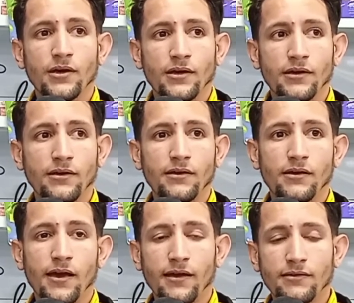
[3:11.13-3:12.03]
E
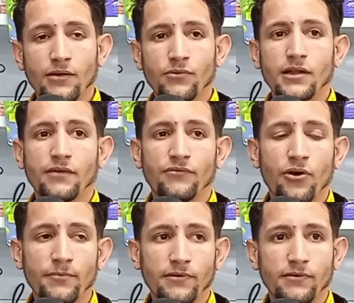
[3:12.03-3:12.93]
é essa é uma das
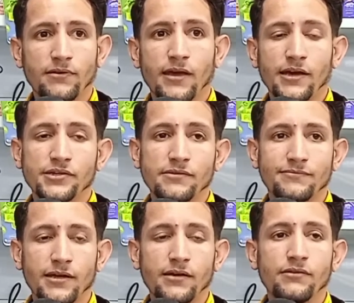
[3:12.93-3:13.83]
formas que a gente
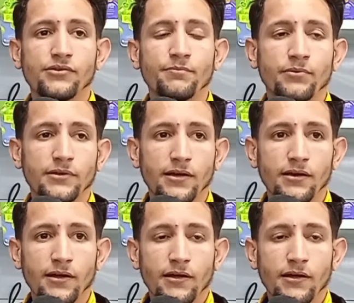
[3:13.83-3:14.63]
tem de poder